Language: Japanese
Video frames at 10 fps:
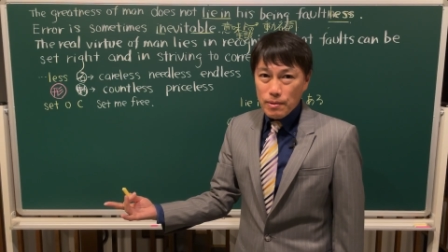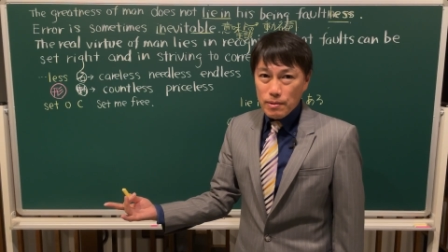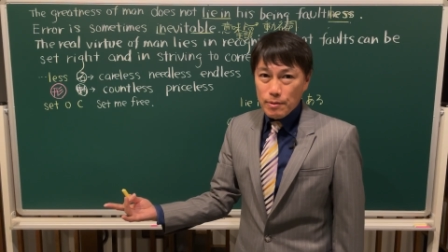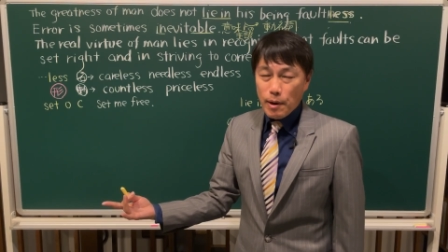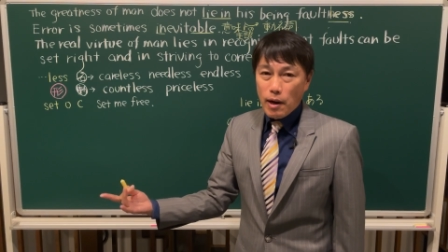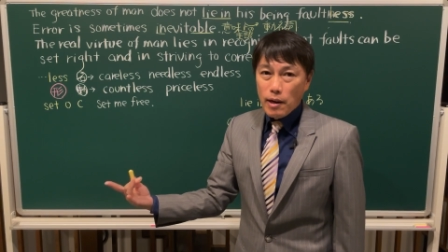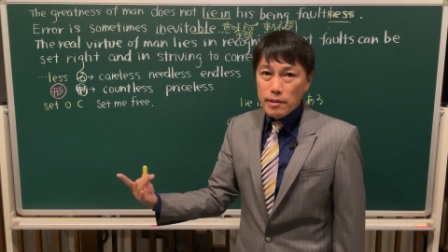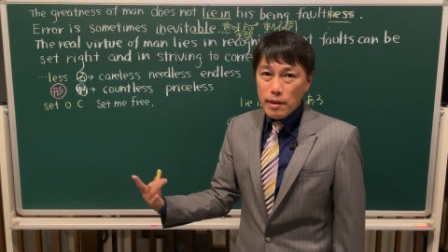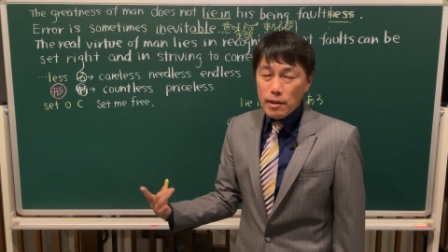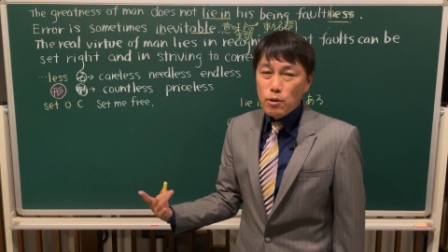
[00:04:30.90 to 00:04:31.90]
つまり相
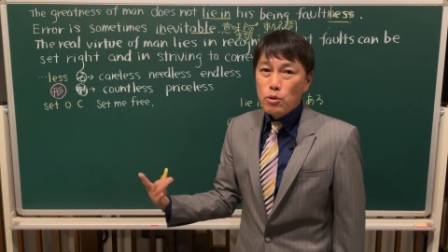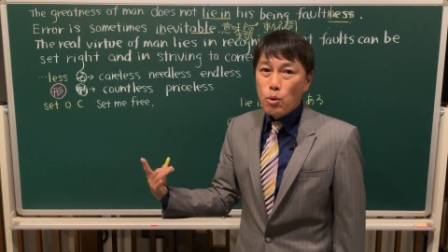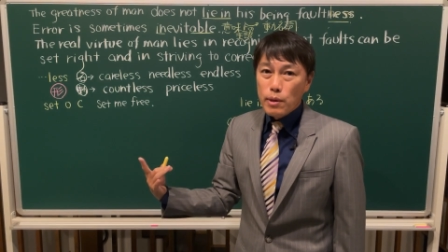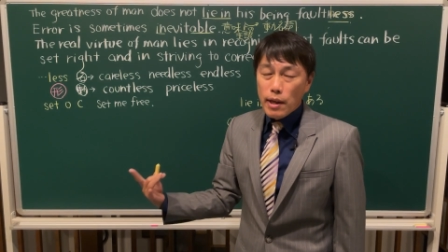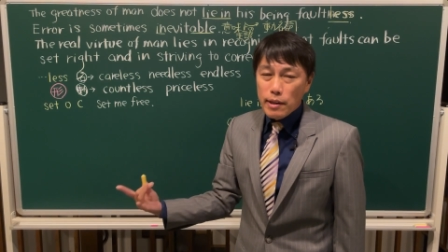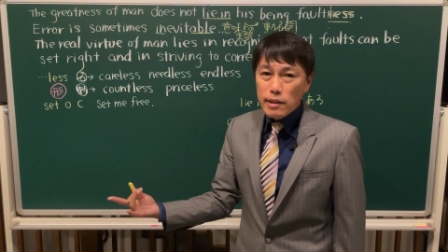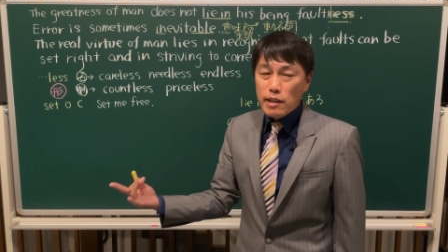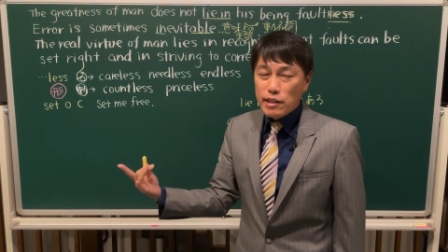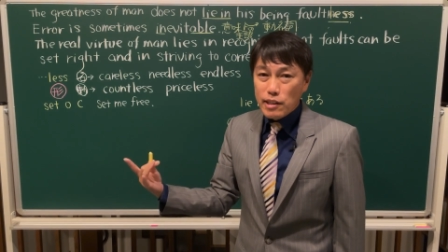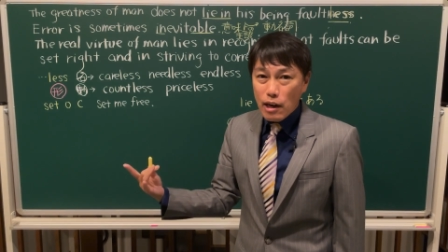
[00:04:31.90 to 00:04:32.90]
手の想定に対
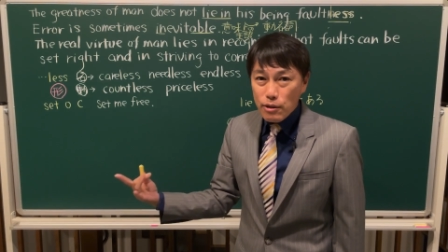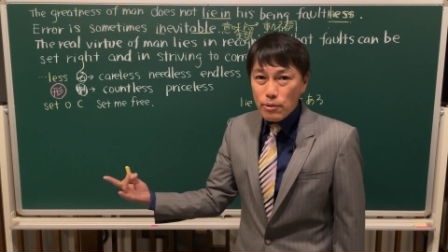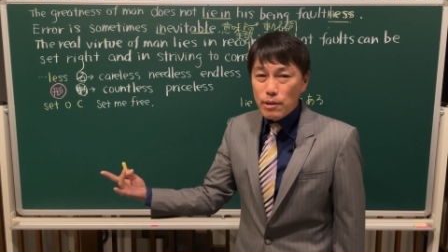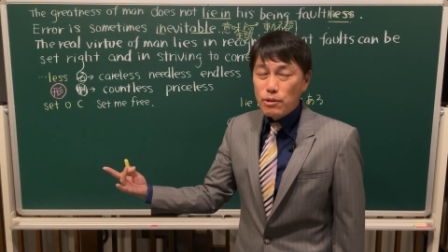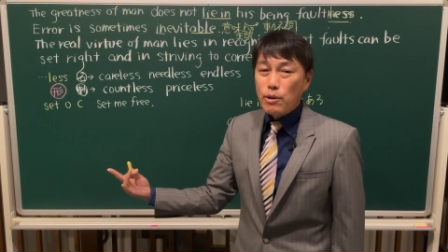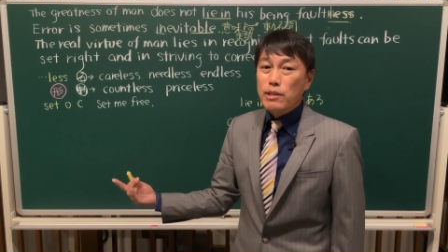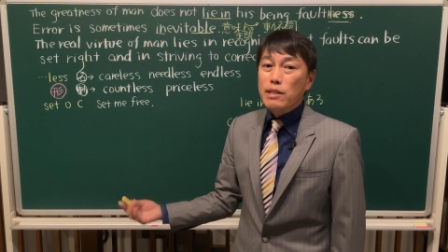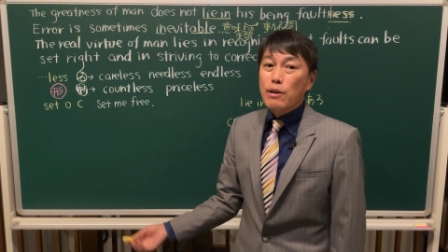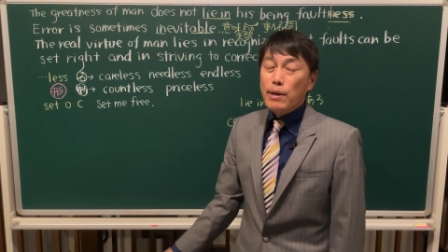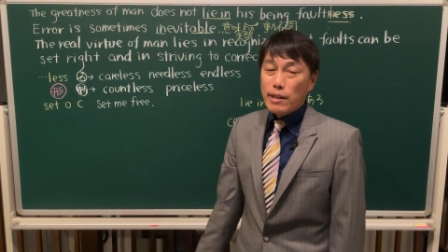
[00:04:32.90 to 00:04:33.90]
して違うよっていう時に
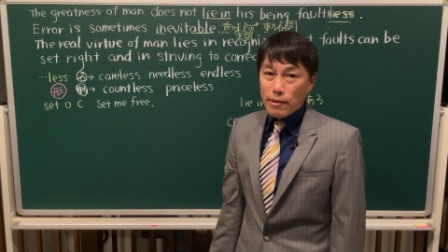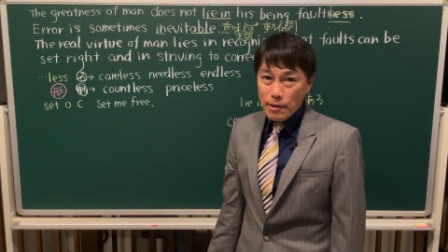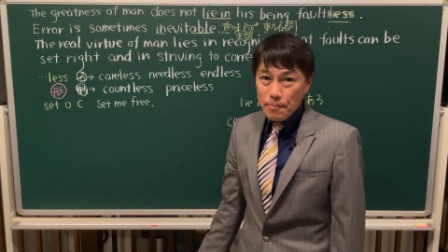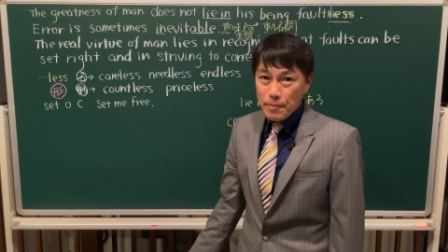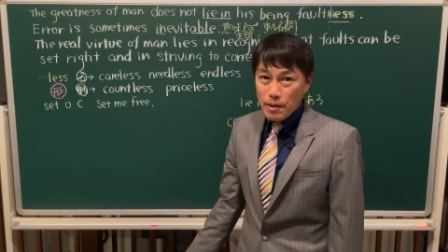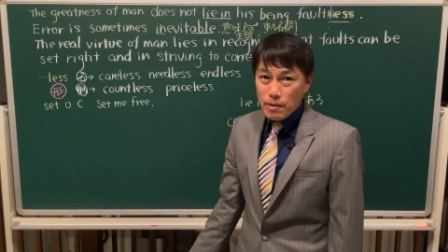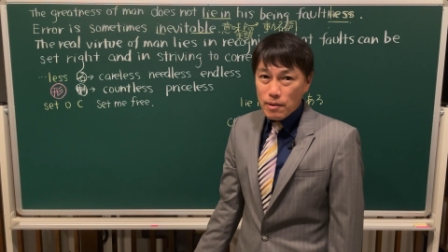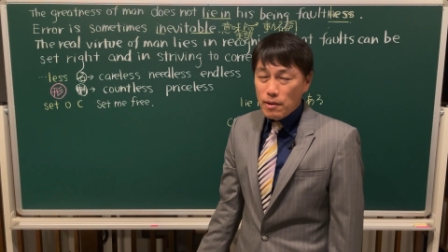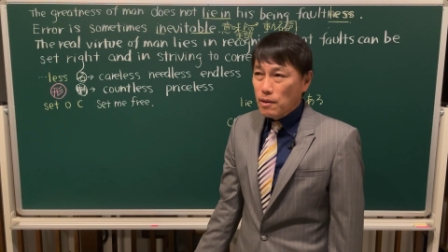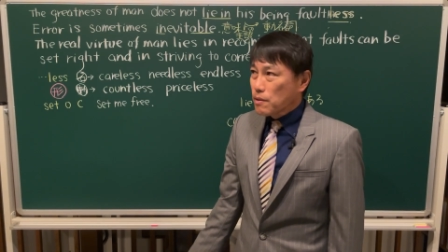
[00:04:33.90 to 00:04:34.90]
使うわけだよね。
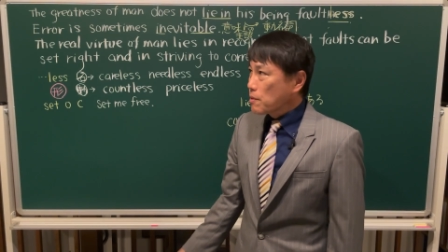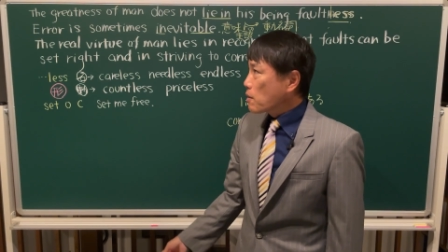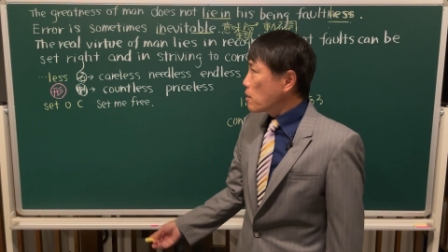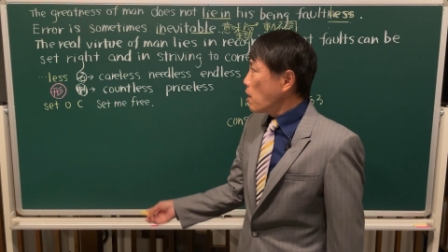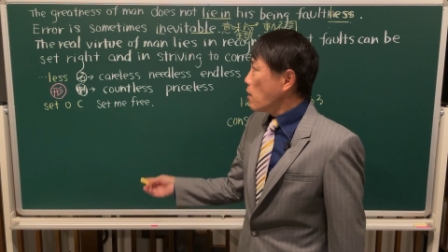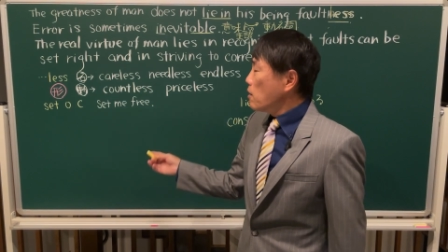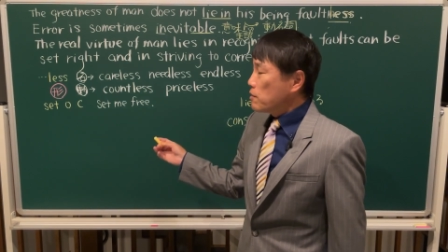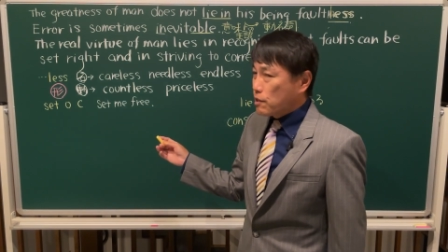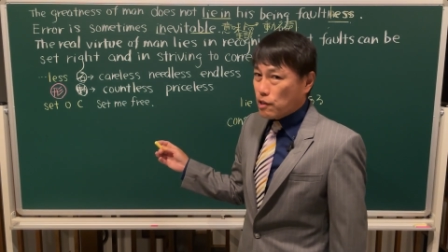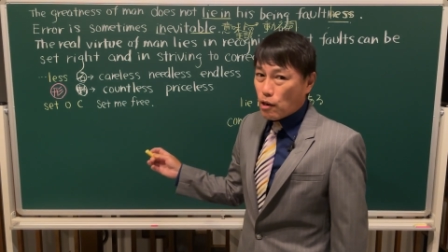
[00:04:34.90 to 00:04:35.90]
だか
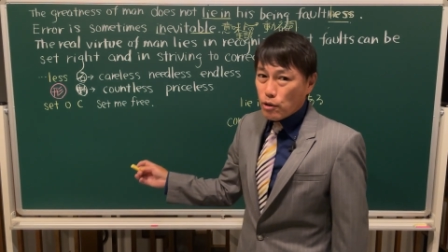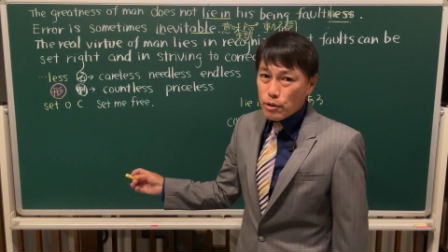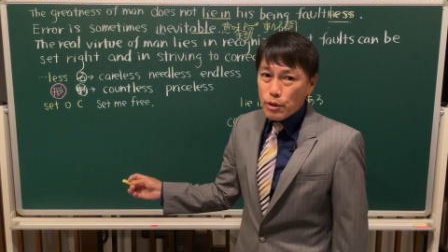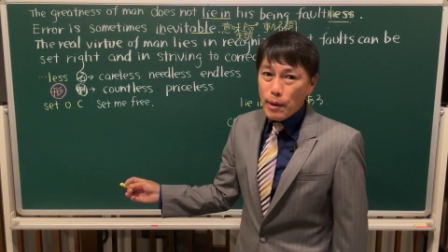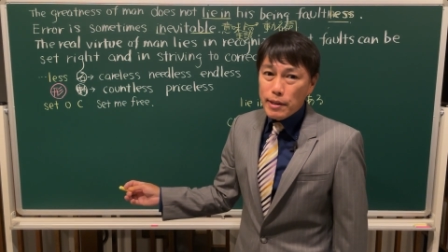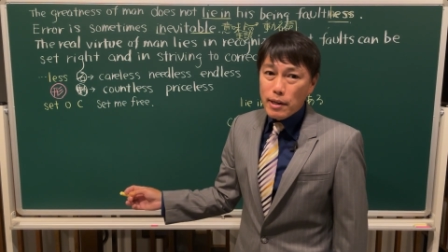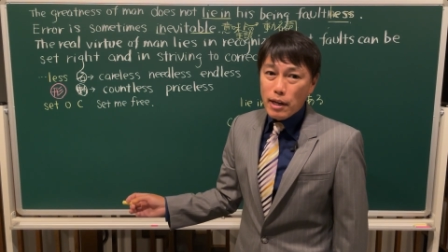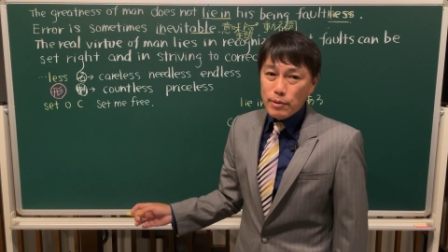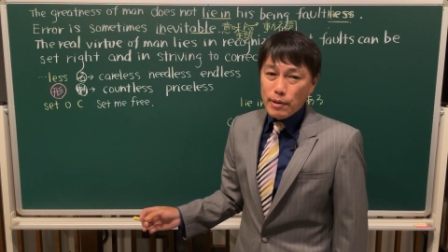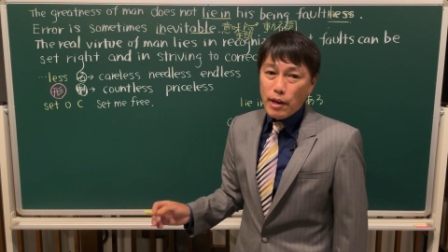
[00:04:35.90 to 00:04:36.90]
ら違うよって言われたか
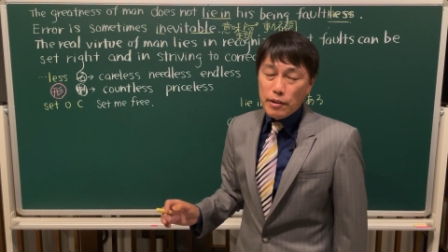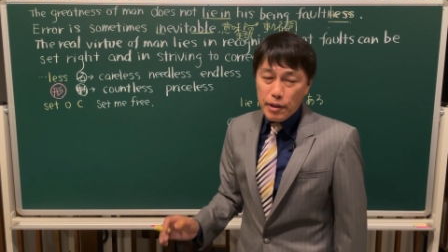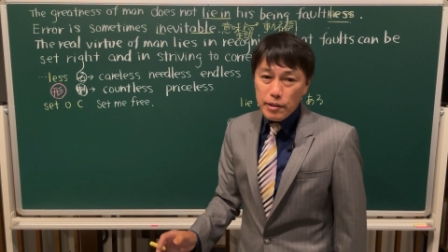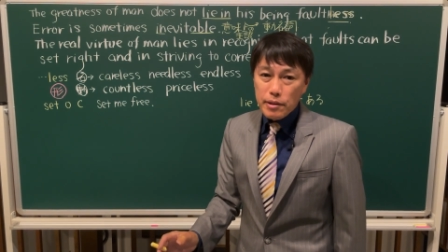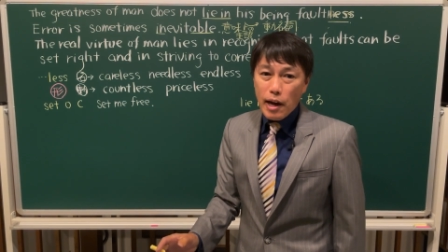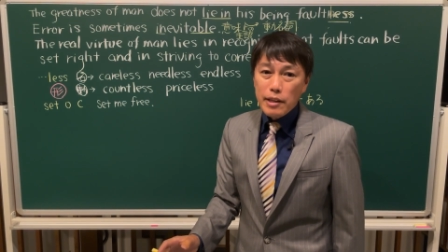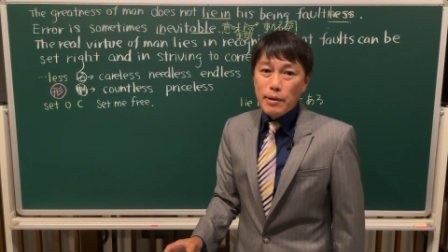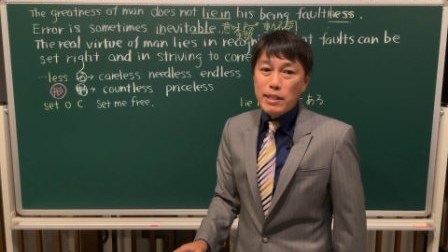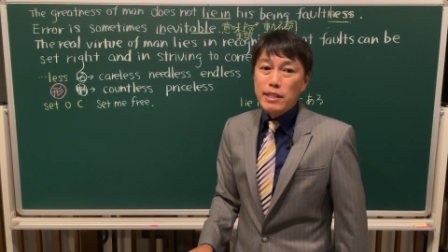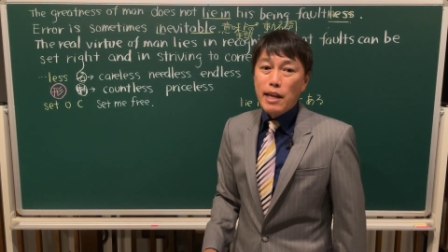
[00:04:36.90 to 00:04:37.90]
らにはなんでって相
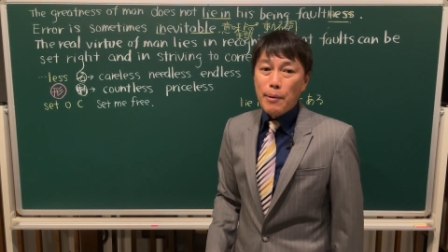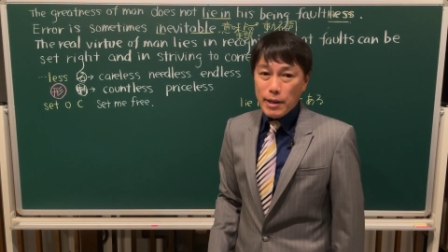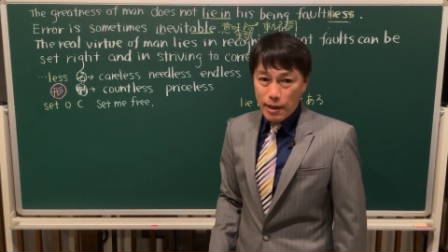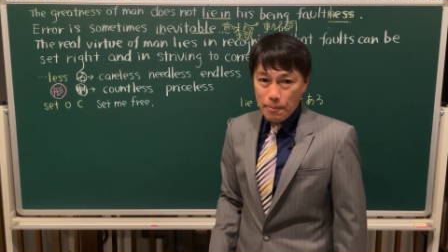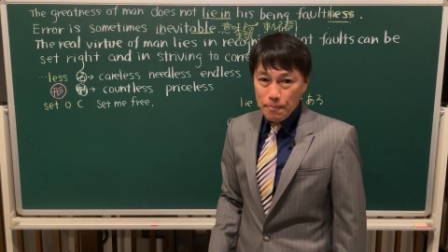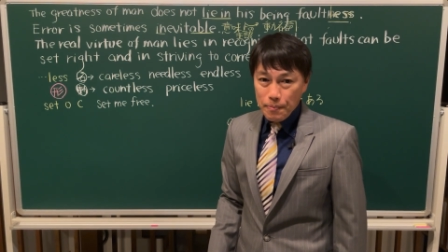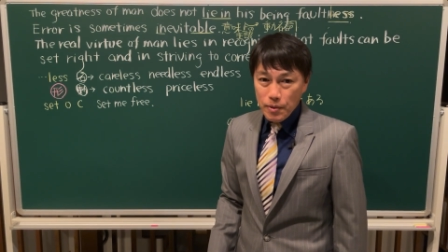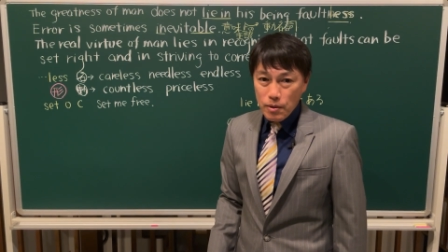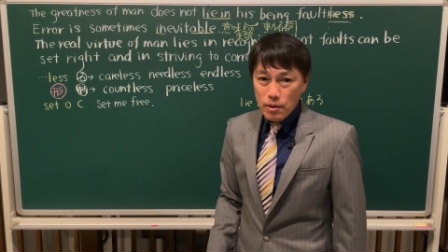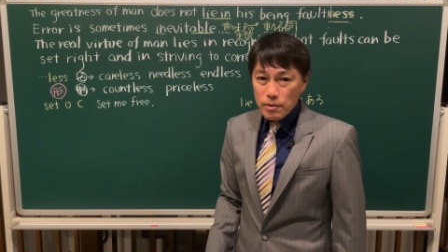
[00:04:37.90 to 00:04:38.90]
手は知りたいわけだ。
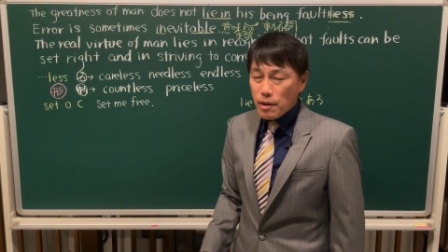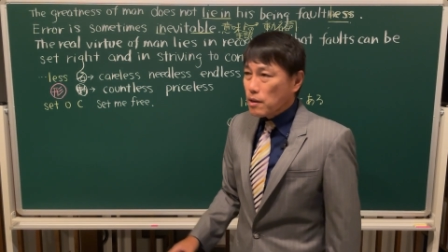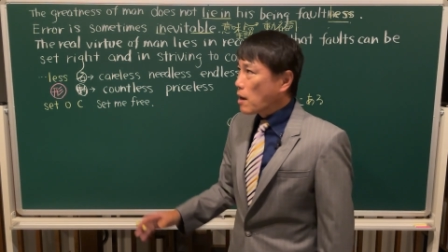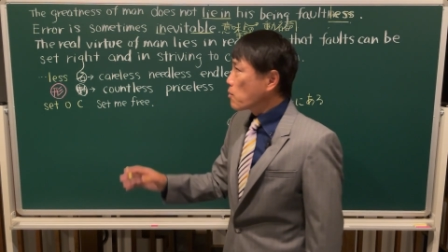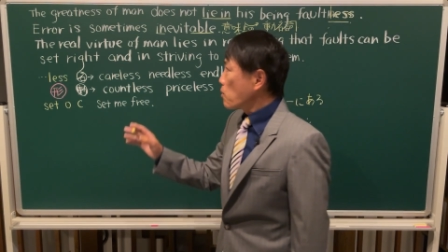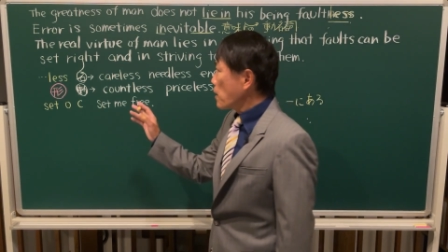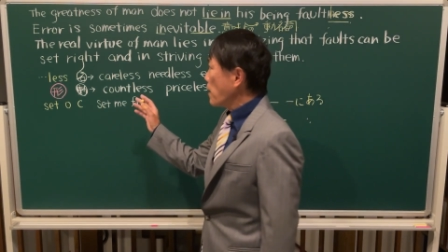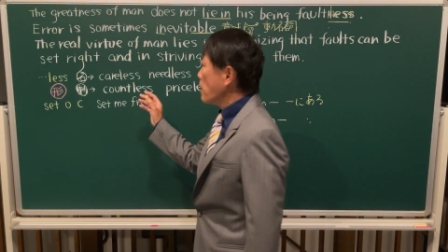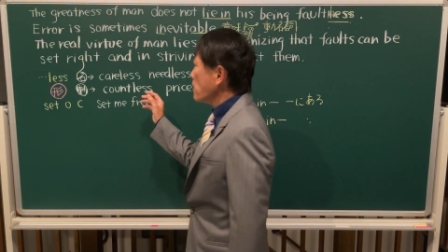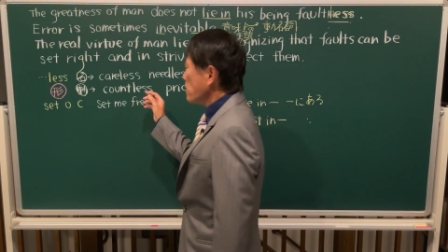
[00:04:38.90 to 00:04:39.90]
だからここ
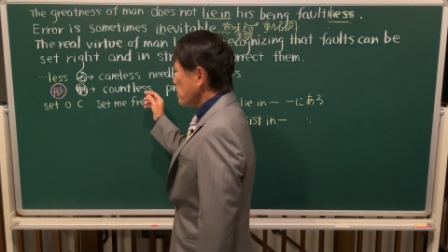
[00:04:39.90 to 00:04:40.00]
で